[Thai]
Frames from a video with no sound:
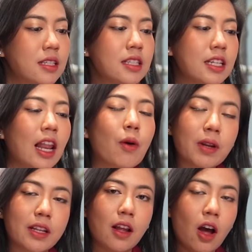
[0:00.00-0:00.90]
ซึ่งจริงๆแล้ว
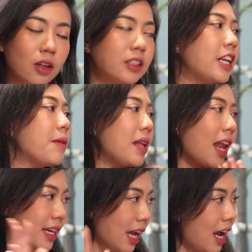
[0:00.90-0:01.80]
ห้องที่นี่มี
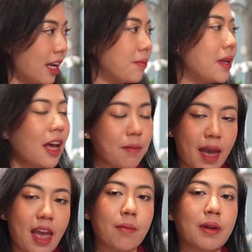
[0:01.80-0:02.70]
หลายไทป์มีหลาย
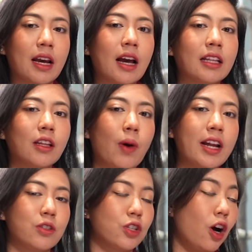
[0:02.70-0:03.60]
แบบนะคะแต่
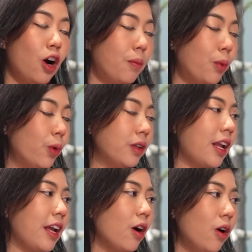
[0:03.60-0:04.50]
ว่าเดี๋ยวจะขอพูด
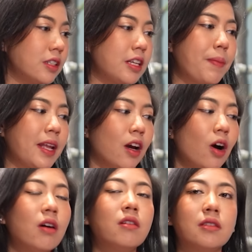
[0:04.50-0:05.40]
ในห้องที่เป็นห้อง